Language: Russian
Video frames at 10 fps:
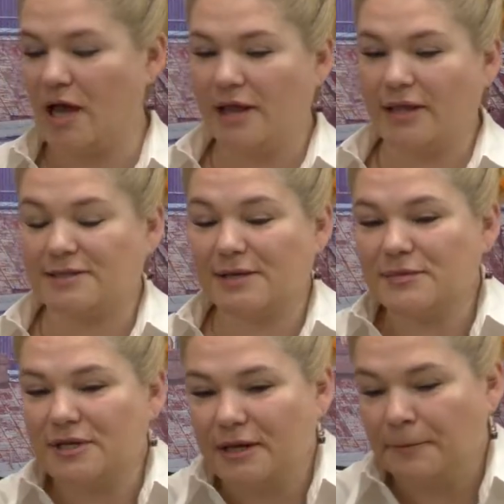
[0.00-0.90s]
на самом
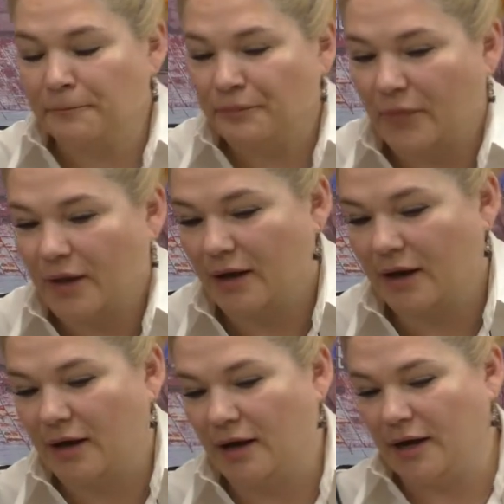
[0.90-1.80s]
деле
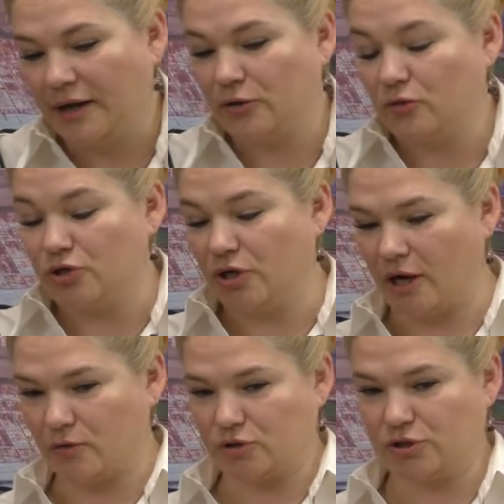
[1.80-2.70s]
а, это очень
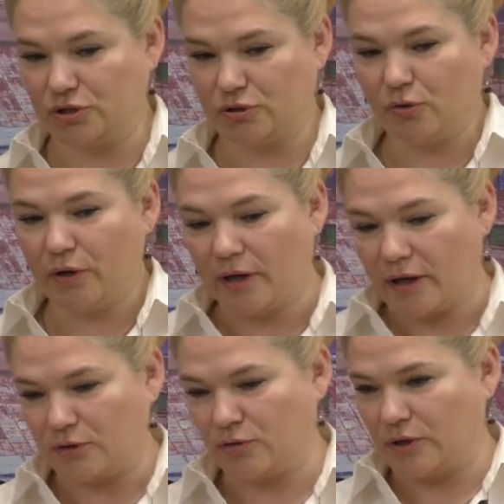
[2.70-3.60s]
хорошая история,
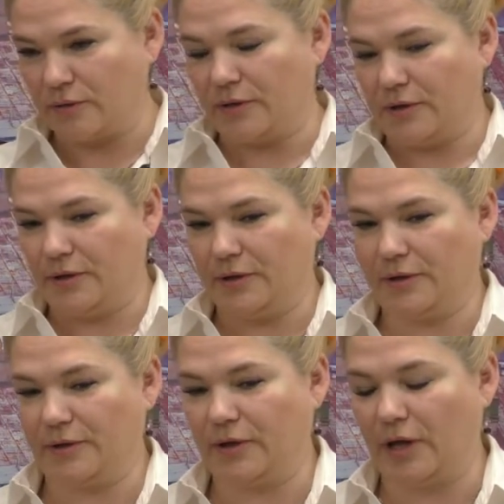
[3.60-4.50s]
которую
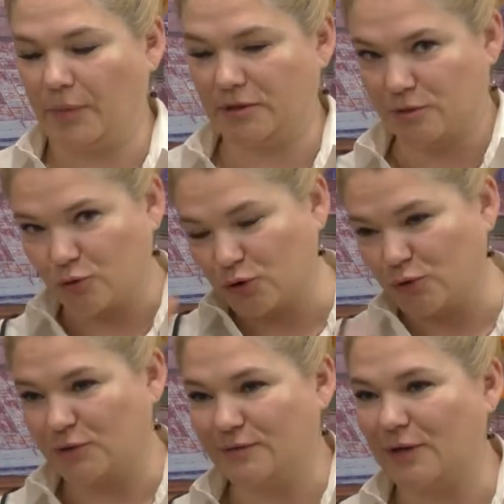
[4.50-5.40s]
э, я
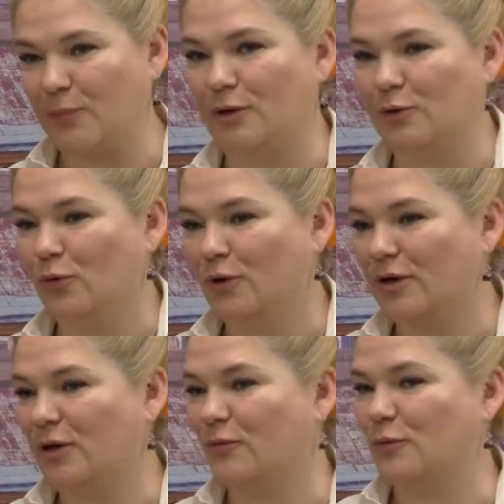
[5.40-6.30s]
подслушала у своих подруг,
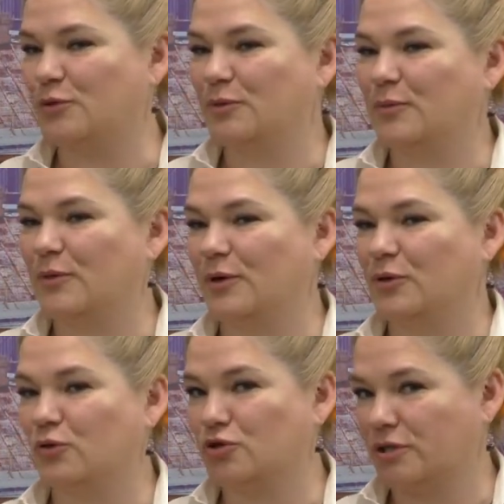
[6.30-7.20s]
и, в общем, э,
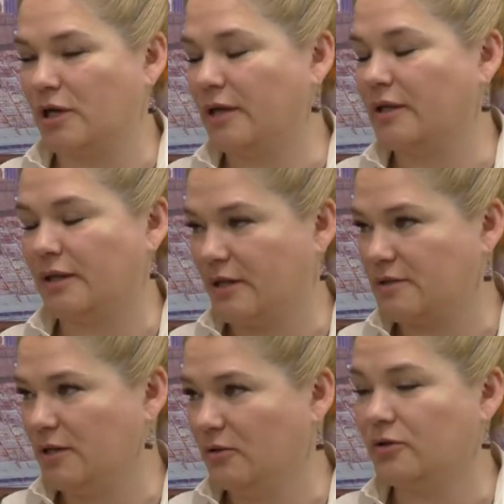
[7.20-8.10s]
тоже так иногда
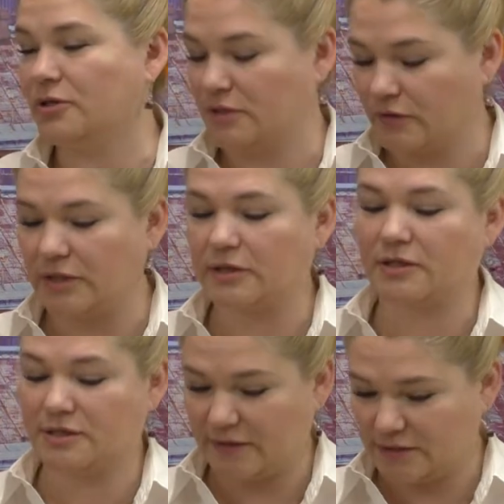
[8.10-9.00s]
делают. Действительно, это
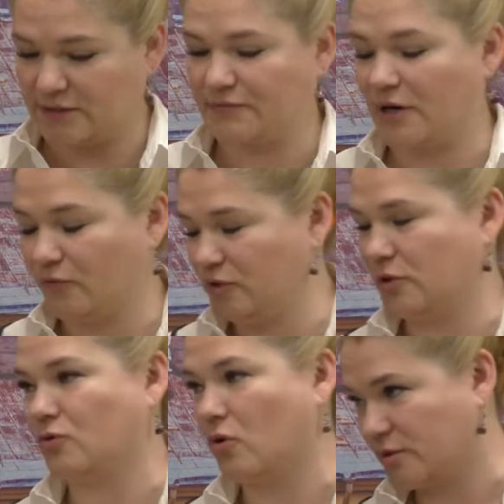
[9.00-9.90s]
называется цифровой
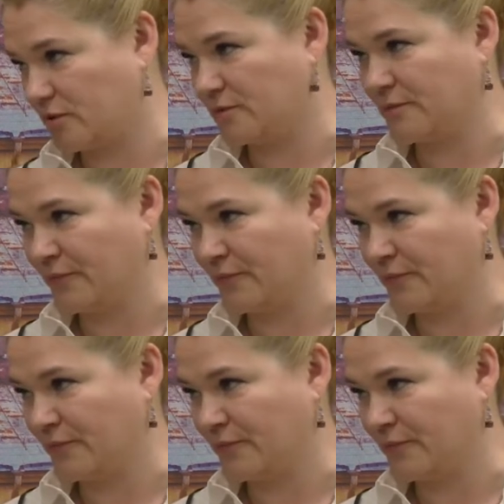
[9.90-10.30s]
детокс. Угу.